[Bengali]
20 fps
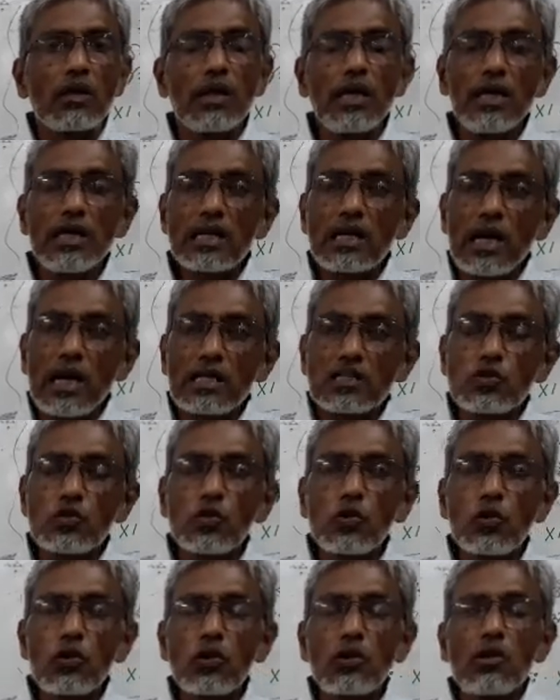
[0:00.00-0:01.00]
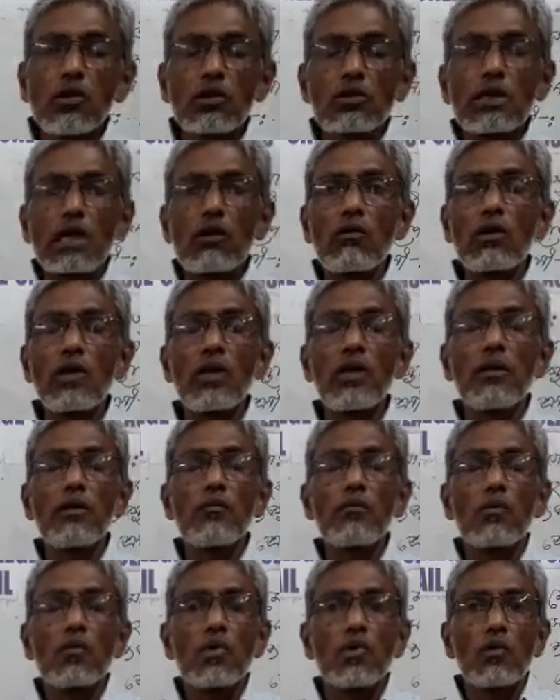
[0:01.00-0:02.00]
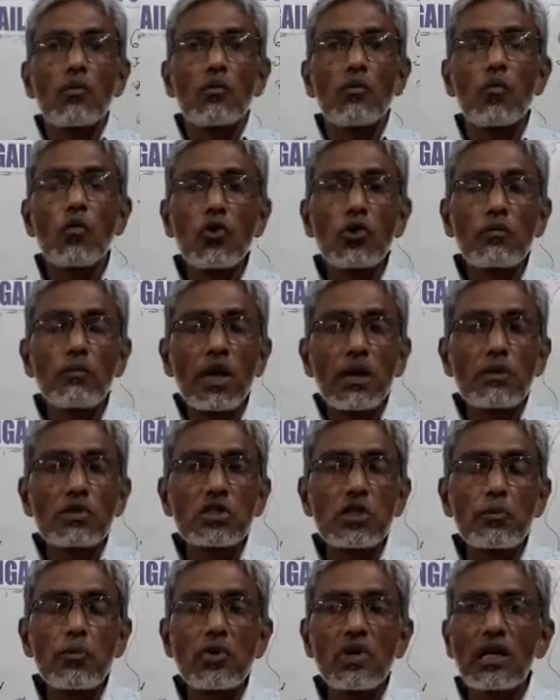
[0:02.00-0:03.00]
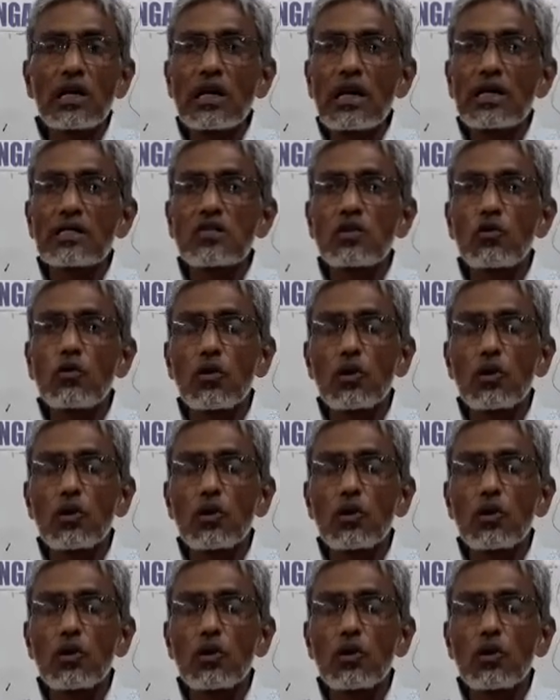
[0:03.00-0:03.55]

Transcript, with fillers: এই কাজগুলো তাহলে মোট ব্যবস্থাপনার কাজ